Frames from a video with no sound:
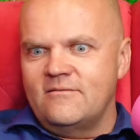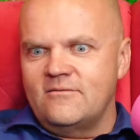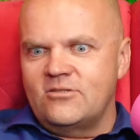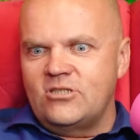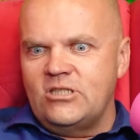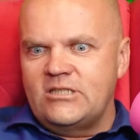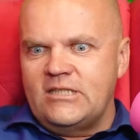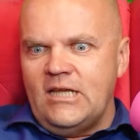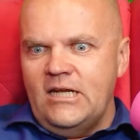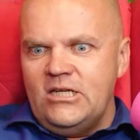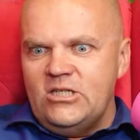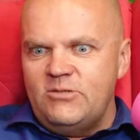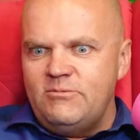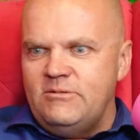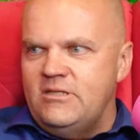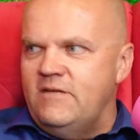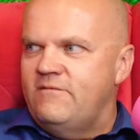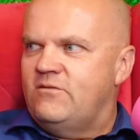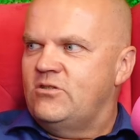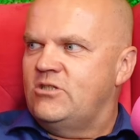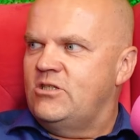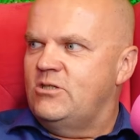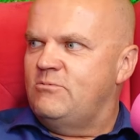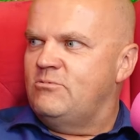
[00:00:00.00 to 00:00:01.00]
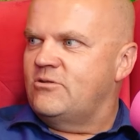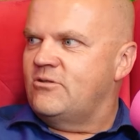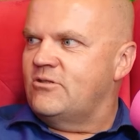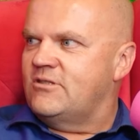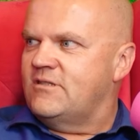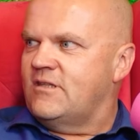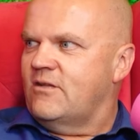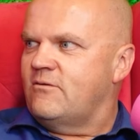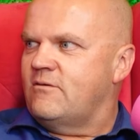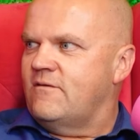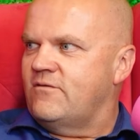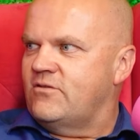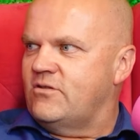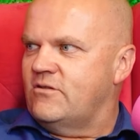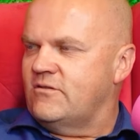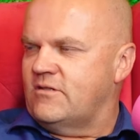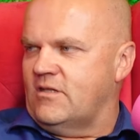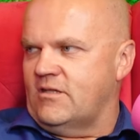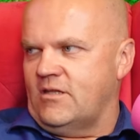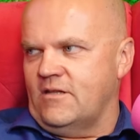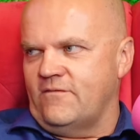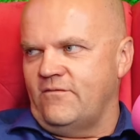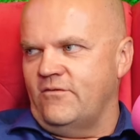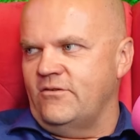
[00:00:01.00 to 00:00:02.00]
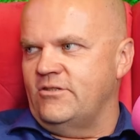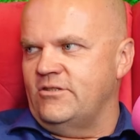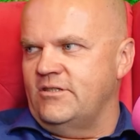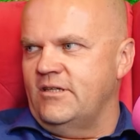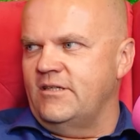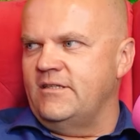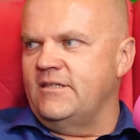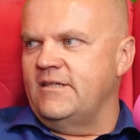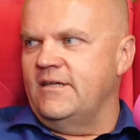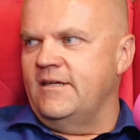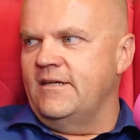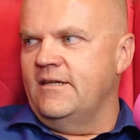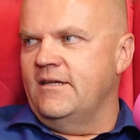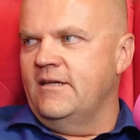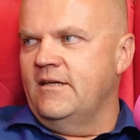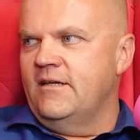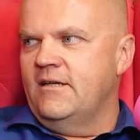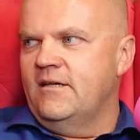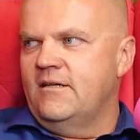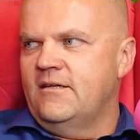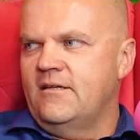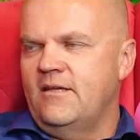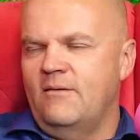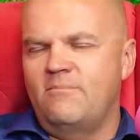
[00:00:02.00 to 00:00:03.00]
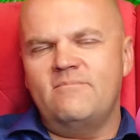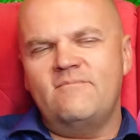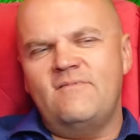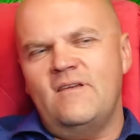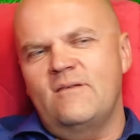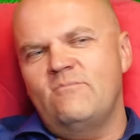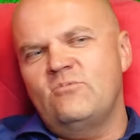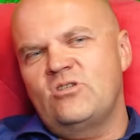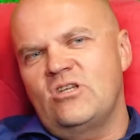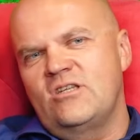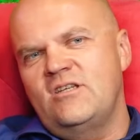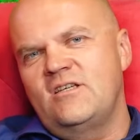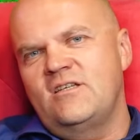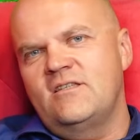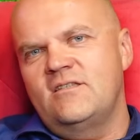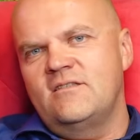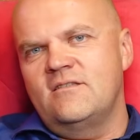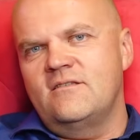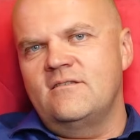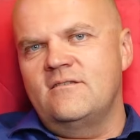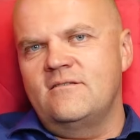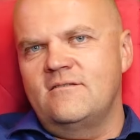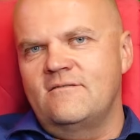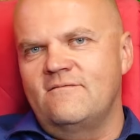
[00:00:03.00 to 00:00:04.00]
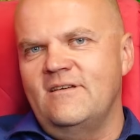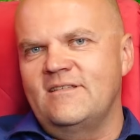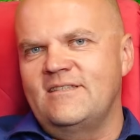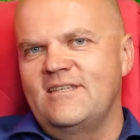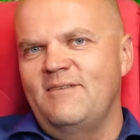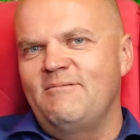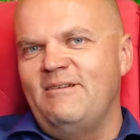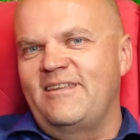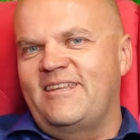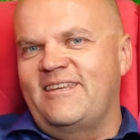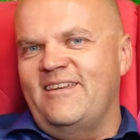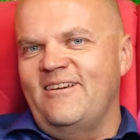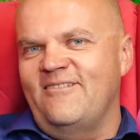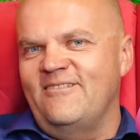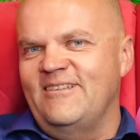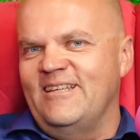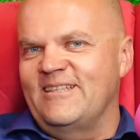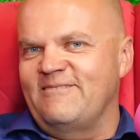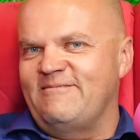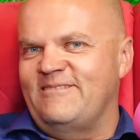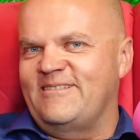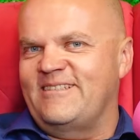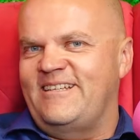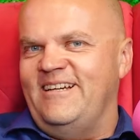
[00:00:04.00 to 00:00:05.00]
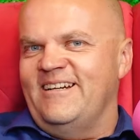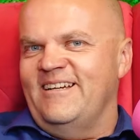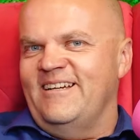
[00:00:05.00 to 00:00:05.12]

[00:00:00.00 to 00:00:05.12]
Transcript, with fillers: czytaliśmy, nie wierzyliśmy, że to się znajduje w książce telefonicznej, nie? Ja wiem, że nikt z was nie ma takiego nazwiska,